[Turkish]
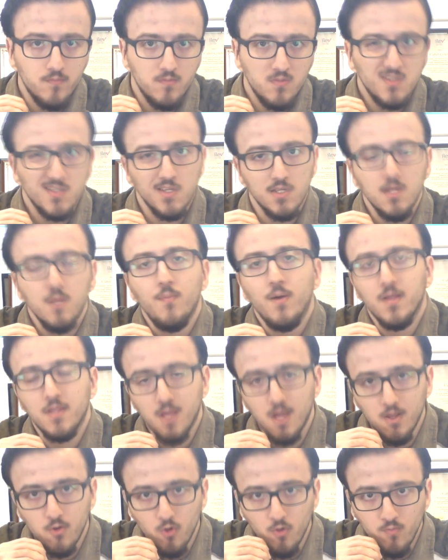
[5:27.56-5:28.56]
Kısaca
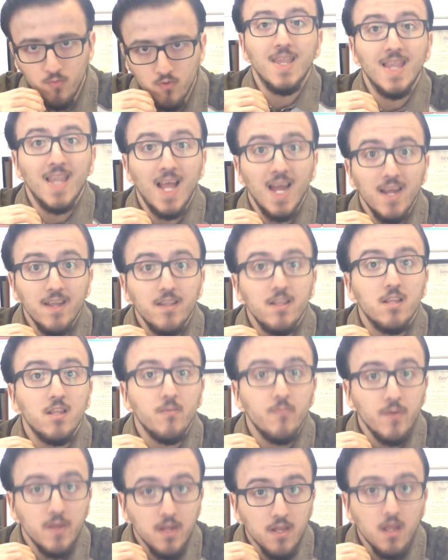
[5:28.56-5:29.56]
batarya ömrü.
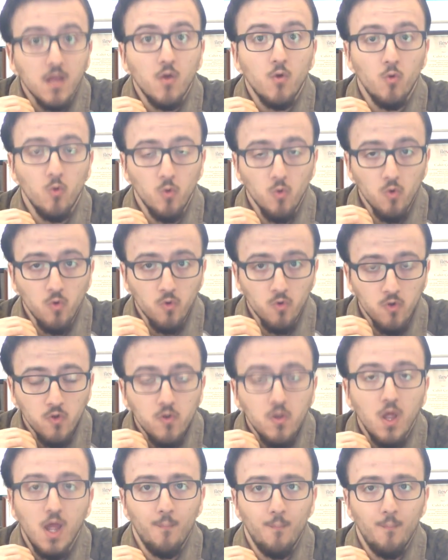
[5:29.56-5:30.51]
Lightspeed ürünün